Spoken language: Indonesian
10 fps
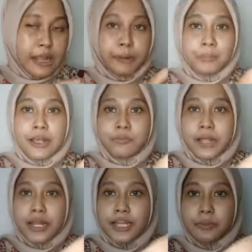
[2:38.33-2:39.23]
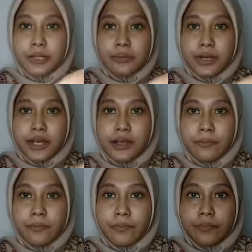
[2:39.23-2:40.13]
18 mili ya teman-teman ya
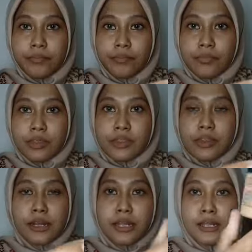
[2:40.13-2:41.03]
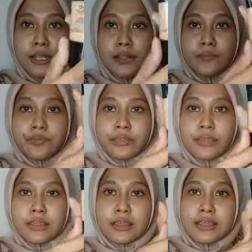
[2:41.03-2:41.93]
ini
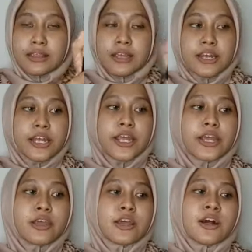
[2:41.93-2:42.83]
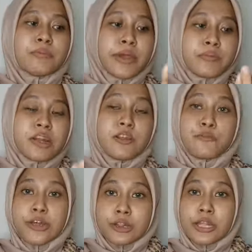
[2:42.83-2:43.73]
jadi ini
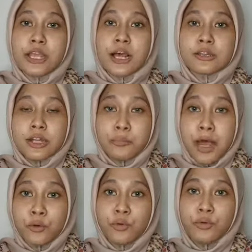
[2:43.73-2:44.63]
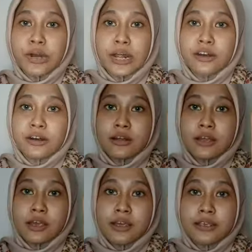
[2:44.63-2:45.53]
Maybelline Fit Me yang terbaru ukuran
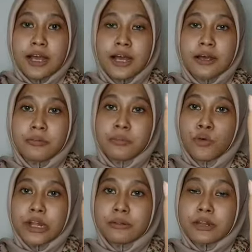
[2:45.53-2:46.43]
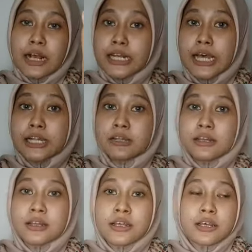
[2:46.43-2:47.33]
yang buat kalian
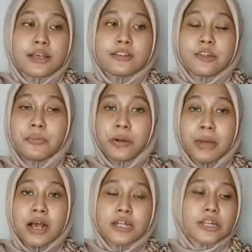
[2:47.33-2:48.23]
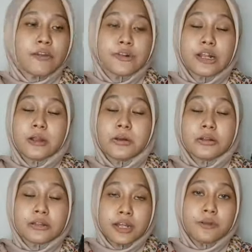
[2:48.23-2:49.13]
yang simple banget
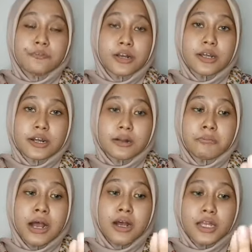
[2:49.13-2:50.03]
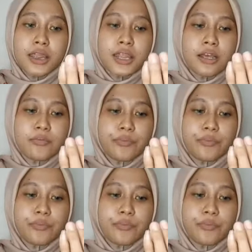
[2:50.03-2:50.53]
traveler traveler banget